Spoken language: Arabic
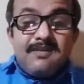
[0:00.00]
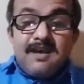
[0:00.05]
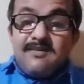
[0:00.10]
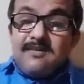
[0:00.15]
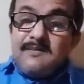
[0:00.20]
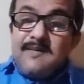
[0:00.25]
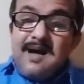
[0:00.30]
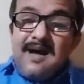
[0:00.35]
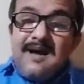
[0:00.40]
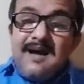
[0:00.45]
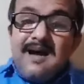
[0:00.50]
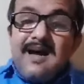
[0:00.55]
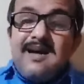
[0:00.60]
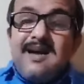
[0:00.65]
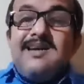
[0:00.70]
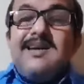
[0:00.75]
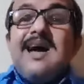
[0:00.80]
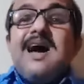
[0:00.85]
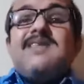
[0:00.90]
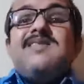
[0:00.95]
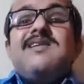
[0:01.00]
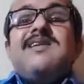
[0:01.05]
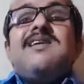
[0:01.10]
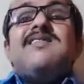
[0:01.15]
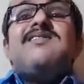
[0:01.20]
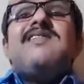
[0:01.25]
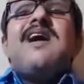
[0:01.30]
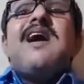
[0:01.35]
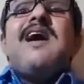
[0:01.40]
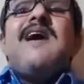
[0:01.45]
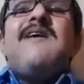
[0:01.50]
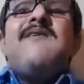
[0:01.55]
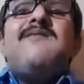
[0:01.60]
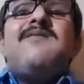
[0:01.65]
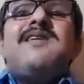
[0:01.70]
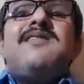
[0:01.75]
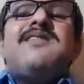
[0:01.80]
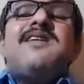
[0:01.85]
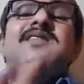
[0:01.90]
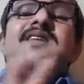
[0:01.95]
يا جماعه هي هذه
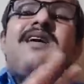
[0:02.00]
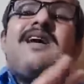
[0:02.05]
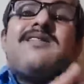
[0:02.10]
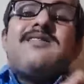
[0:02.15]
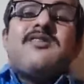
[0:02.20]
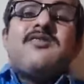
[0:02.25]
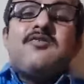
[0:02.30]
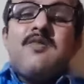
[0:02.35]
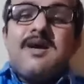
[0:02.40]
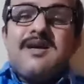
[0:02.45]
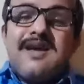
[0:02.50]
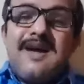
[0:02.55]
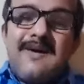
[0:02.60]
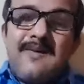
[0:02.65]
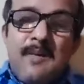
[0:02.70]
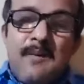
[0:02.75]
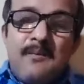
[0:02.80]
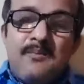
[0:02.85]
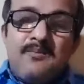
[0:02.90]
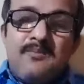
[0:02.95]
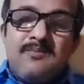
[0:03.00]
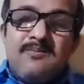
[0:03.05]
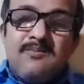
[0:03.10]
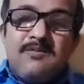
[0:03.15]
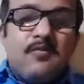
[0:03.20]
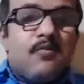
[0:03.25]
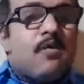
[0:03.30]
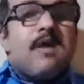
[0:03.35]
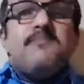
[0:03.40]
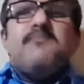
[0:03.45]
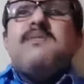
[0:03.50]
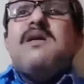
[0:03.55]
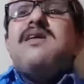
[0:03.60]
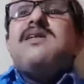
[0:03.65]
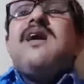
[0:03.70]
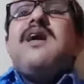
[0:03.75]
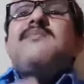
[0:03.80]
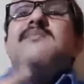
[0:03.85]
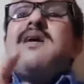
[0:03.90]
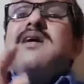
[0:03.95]
الاساءه لتضحيات الشهداء ورب
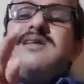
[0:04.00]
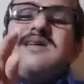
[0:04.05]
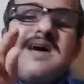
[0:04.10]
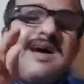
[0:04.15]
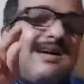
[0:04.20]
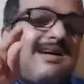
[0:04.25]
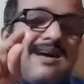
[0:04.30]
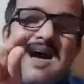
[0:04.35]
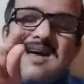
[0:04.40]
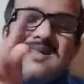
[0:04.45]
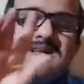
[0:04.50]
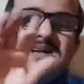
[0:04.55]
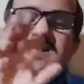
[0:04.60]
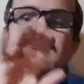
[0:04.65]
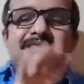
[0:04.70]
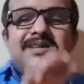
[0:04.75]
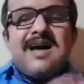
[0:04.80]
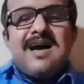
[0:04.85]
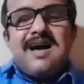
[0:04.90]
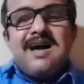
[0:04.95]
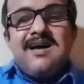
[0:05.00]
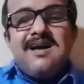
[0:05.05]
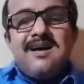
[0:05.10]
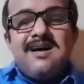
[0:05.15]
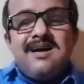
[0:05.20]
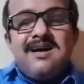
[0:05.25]
الكعبه ان هي هذه الاساءه